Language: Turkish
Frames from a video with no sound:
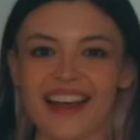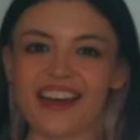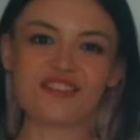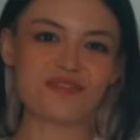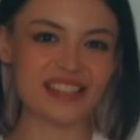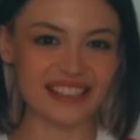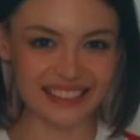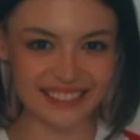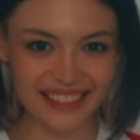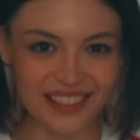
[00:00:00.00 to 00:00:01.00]
Evimize
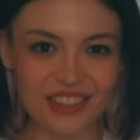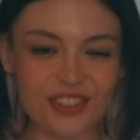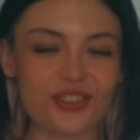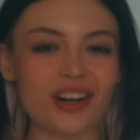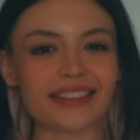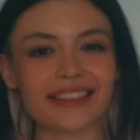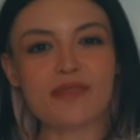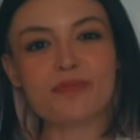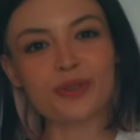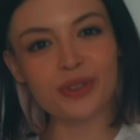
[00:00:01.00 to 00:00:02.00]
girdik ve şu
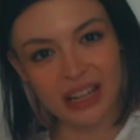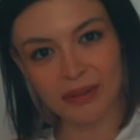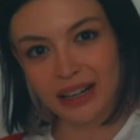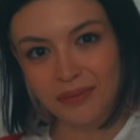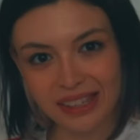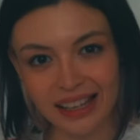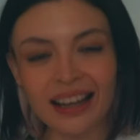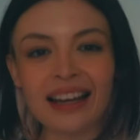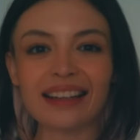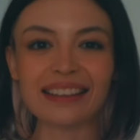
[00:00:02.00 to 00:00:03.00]
anda büyük
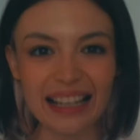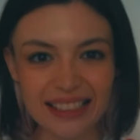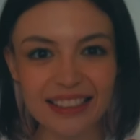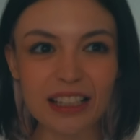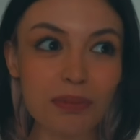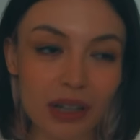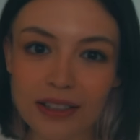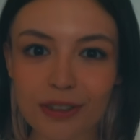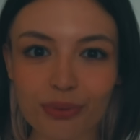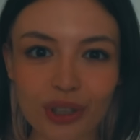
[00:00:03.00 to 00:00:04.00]
kameramıza geçtik.
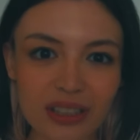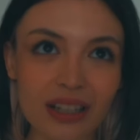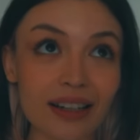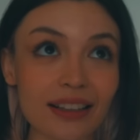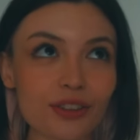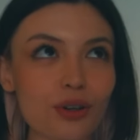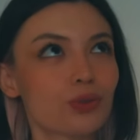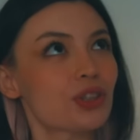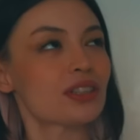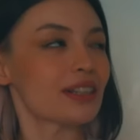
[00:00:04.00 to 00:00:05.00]
Birazcık burası karanlık
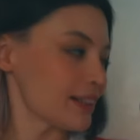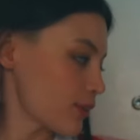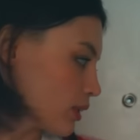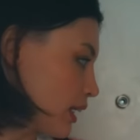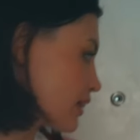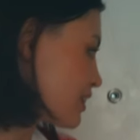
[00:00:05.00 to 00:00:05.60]
olduğu için ilk olarak